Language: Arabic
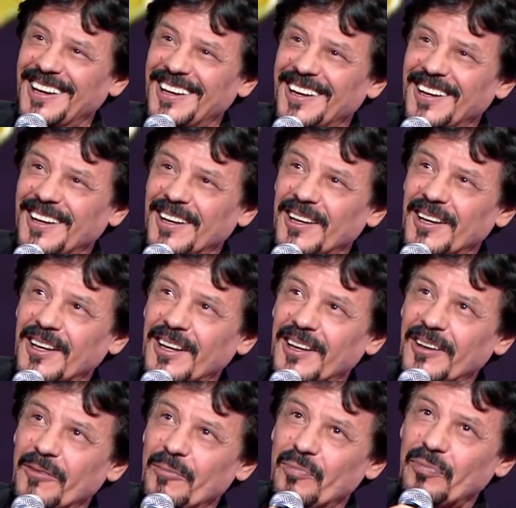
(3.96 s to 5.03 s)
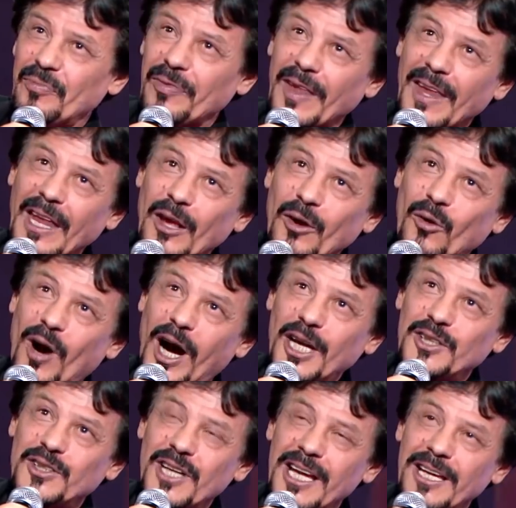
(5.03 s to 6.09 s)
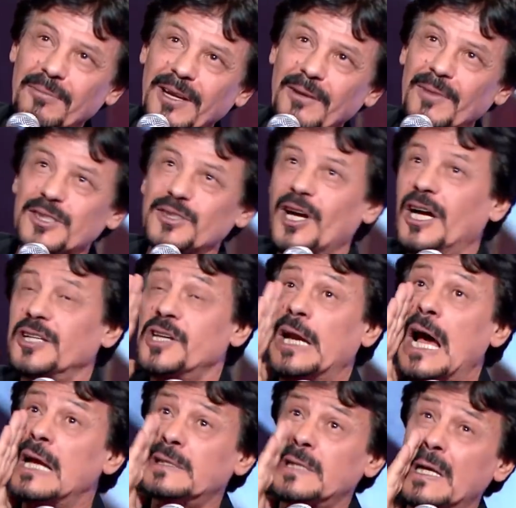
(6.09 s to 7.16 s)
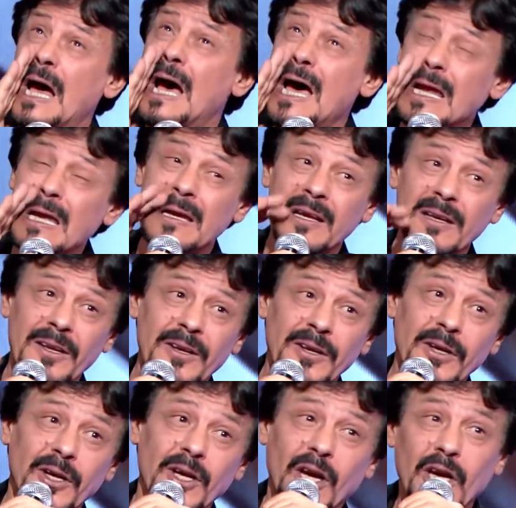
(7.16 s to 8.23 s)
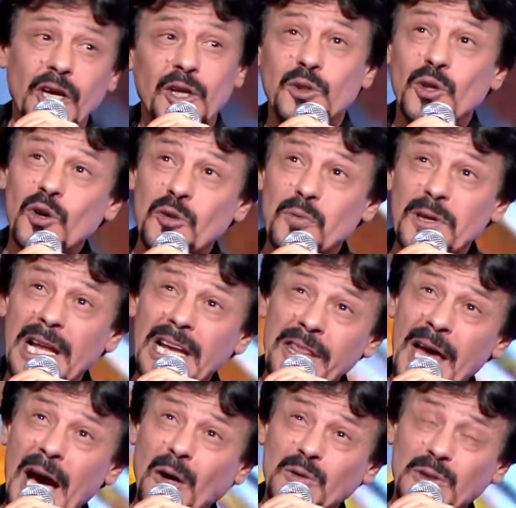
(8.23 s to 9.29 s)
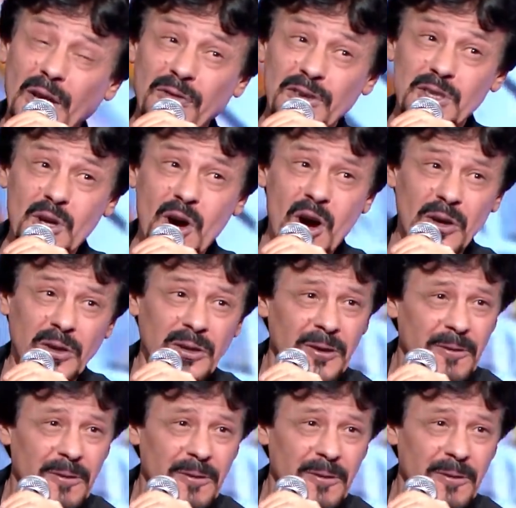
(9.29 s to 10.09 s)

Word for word: زين واحد جاني بالمسرح جلال جلال يريدوك بالاذاعه والتلفزيون